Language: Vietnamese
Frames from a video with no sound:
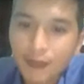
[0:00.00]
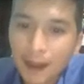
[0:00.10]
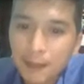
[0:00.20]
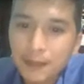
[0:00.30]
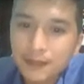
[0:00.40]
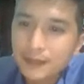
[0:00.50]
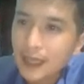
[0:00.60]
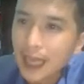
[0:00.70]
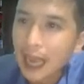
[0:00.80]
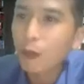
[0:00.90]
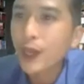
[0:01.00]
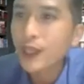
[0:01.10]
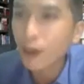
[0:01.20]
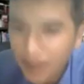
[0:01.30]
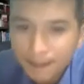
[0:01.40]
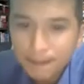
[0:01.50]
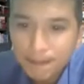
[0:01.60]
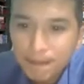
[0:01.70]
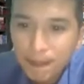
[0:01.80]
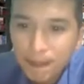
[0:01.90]
sản phẩm Amway giống mình,
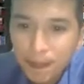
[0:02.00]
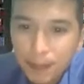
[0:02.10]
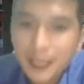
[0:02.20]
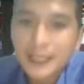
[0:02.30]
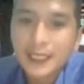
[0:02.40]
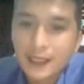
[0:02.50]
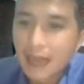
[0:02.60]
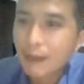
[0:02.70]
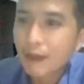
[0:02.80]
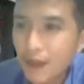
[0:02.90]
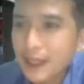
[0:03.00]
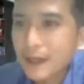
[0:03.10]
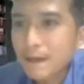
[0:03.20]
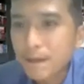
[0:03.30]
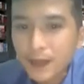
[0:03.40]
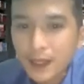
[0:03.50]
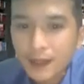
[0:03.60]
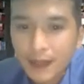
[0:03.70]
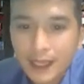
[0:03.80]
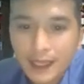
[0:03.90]
mình sẽ được xài miễn phí.
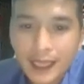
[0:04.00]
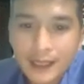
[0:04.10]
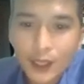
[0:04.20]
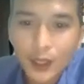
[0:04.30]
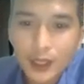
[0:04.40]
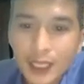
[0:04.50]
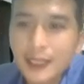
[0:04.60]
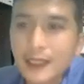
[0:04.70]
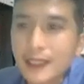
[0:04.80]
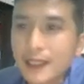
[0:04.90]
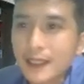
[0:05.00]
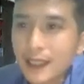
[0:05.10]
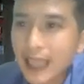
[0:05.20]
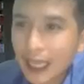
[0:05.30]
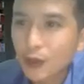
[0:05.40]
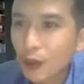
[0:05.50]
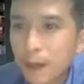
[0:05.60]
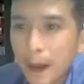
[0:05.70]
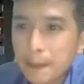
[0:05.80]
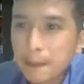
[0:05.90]
Vậy thì các anh chị có thích cái nhà tiêu dùng
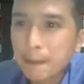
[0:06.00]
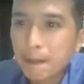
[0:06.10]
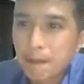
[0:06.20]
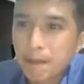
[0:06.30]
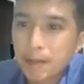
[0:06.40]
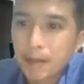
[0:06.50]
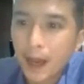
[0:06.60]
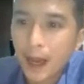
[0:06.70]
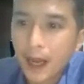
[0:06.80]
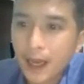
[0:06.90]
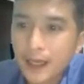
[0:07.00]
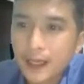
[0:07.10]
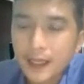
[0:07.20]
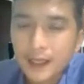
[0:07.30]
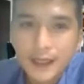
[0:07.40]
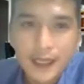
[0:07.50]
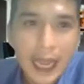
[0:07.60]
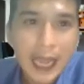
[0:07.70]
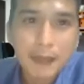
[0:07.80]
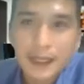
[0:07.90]
không ạ? Đó.
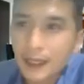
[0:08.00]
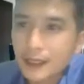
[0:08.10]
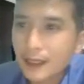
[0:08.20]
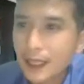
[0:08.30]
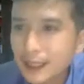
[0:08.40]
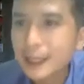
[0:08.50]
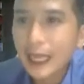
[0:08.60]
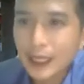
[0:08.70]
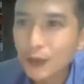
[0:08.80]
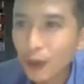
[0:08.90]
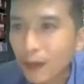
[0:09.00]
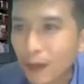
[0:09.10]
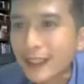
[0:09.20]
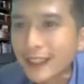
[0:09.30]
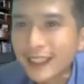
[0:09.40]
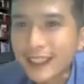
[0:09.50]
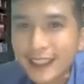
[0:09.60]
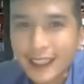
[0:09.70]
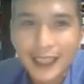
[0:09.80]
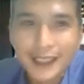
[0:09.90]
Ai mà thực sự thích cái nhà tiêu dùng rồi
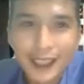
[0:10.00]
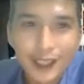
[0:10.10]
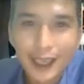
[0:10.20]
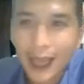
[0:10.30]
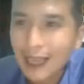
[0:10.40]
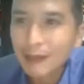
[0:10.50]
thì anh chị có thể